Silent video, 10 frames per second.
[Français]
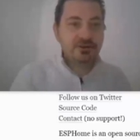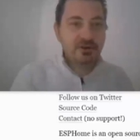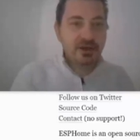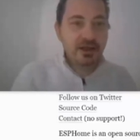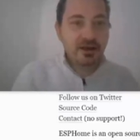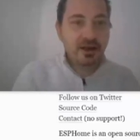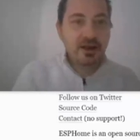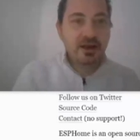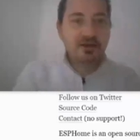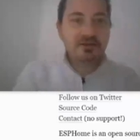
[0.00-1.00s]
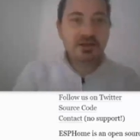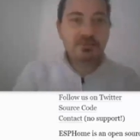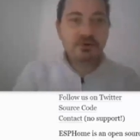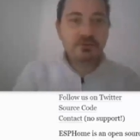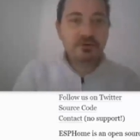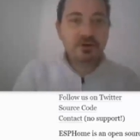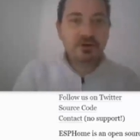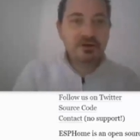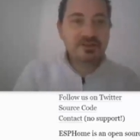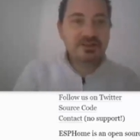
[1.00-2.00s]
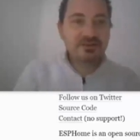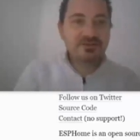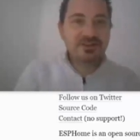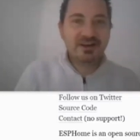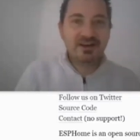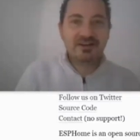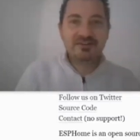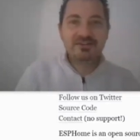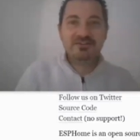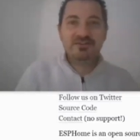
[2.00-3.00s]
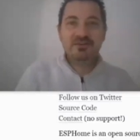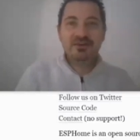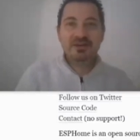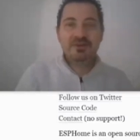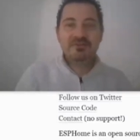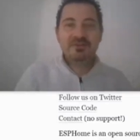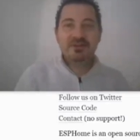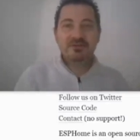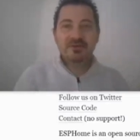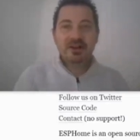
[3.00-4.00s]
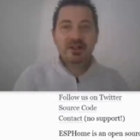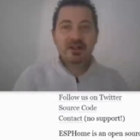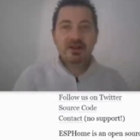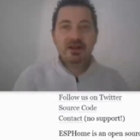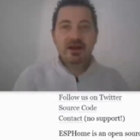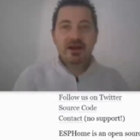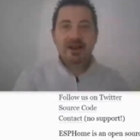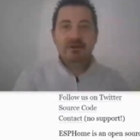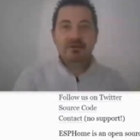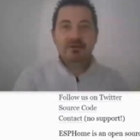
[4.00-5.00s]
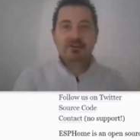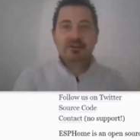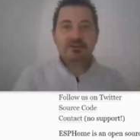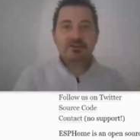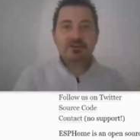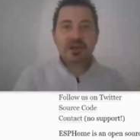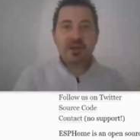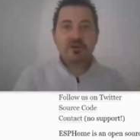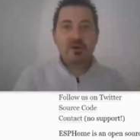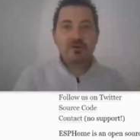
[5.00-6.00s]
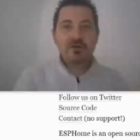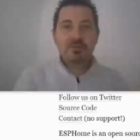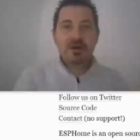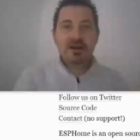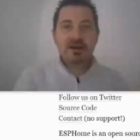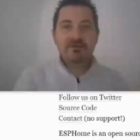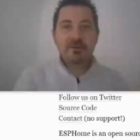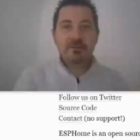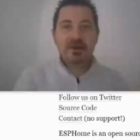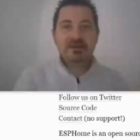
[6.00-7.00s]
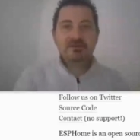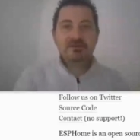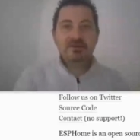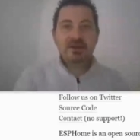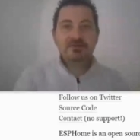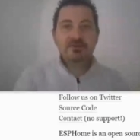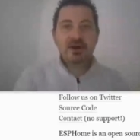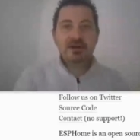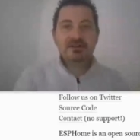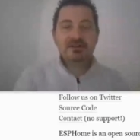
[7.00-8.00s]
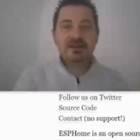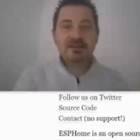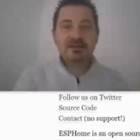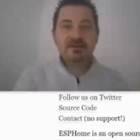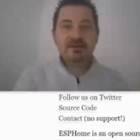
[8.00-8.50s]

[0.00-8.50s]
solaire type le brûlant. Salut Gérald si tu regardes ma vidéo. Allez, on change des capteurs, On va euh, basculer sur un site